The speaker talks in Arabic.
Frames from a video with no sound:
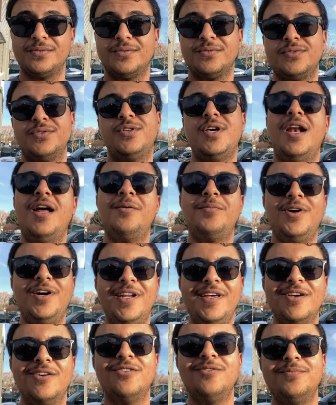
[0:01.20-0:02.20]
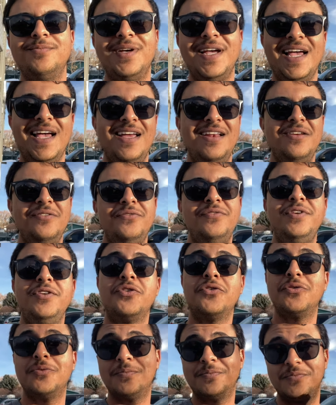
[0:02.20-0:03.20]
السلام عليكم اهلين
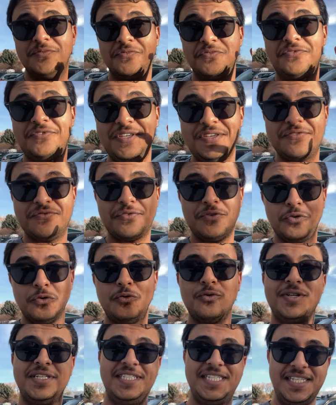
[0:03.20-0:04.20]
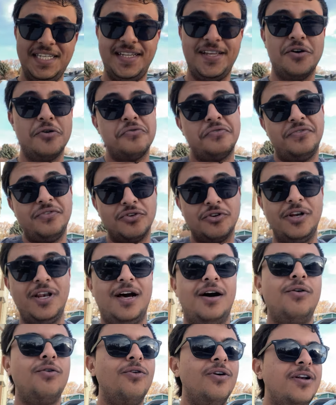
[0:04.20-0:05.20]
فيكم في فلوق جديد او الفلوق
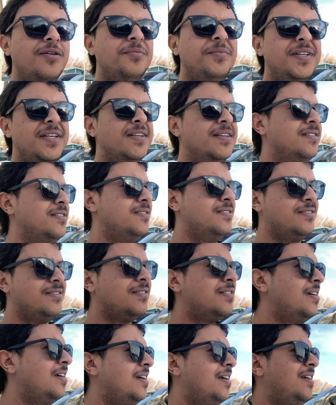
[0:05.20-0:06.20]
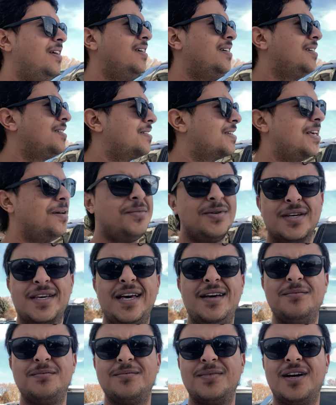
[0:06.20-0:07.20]
الاول من قبل
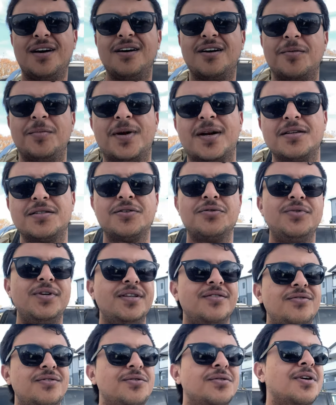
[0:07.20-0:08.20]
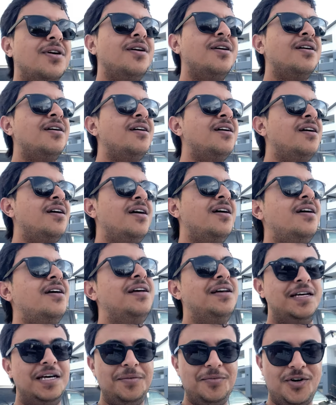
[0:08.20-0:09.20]
كم اخر مره سويت فلوق
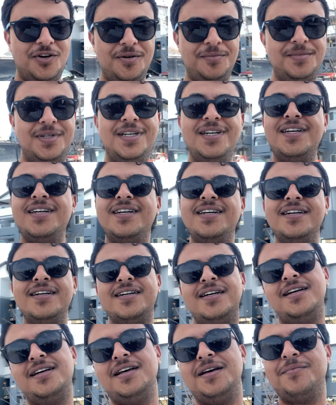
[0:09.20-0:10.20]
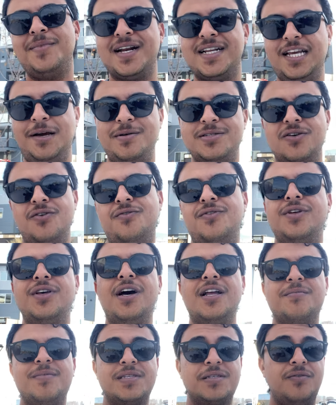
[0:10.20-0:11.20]
المهم برجع بسوي
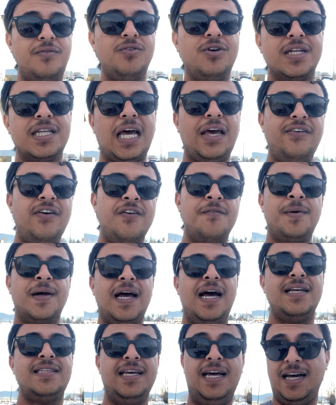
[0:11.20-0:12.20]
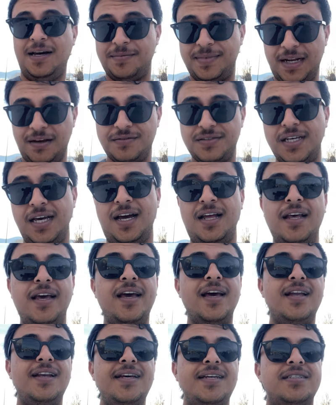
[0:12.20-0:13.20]
فلوقات بس فلوقات خفيفه ما راح اتعب نفسي
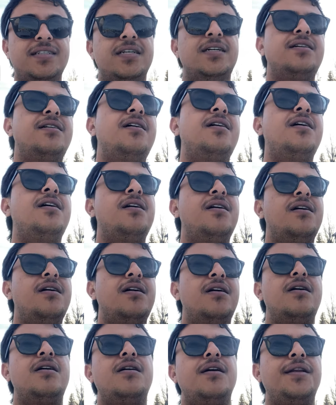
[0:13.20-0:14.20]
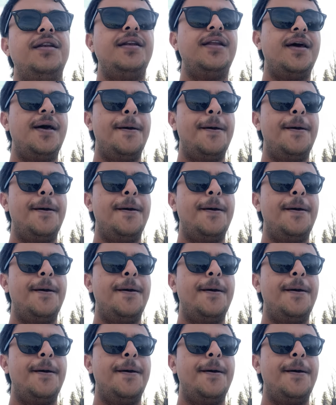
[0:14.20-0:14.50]
عليها ليش؟ ان